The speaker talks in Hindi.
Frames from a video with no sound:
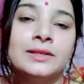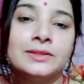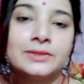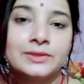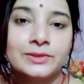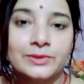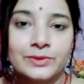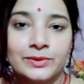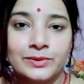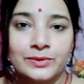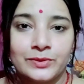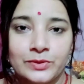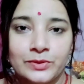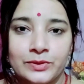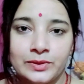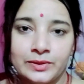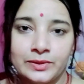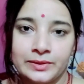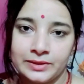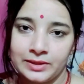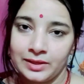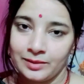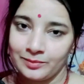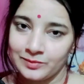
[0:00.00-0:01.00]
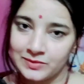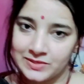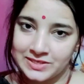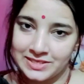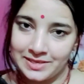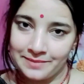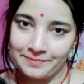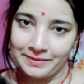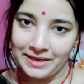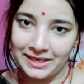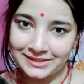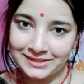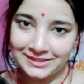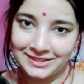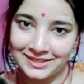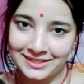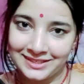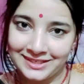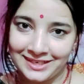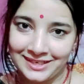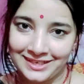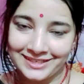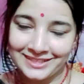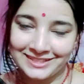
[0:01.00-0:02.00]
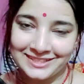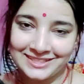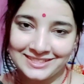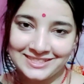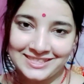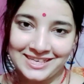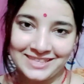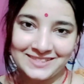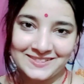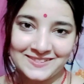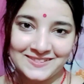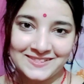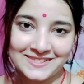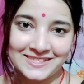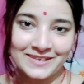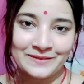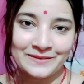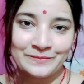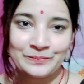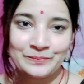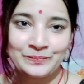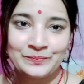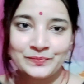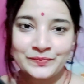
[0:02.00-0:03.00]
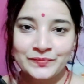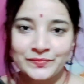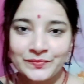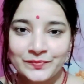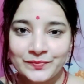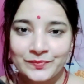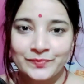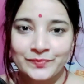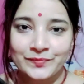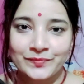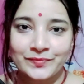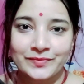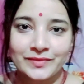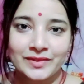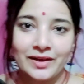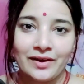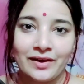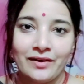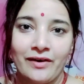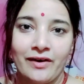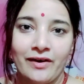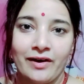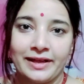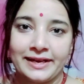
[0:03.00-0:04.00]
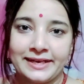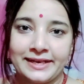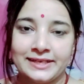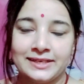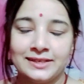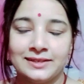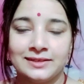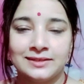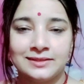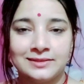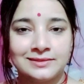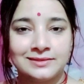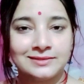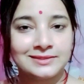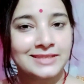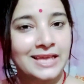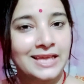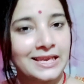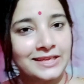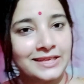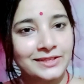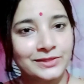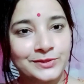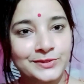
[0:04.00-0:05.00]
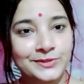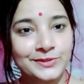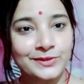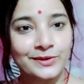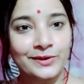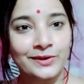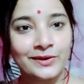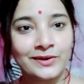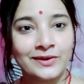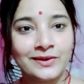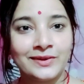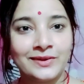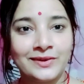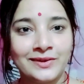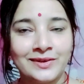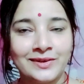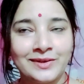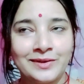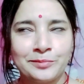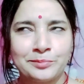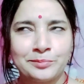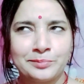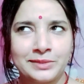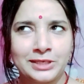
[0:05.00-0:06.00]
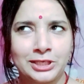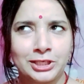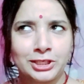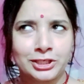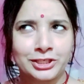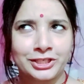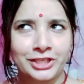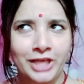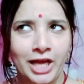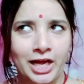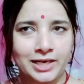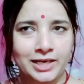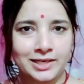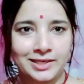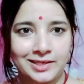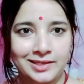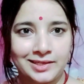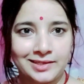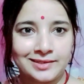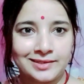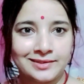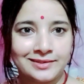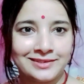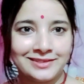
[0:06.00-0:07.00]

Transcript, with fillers: तो हम उनसे बात करने लगे थे चाची से और चलिए दोस्तों फिर क्या कहें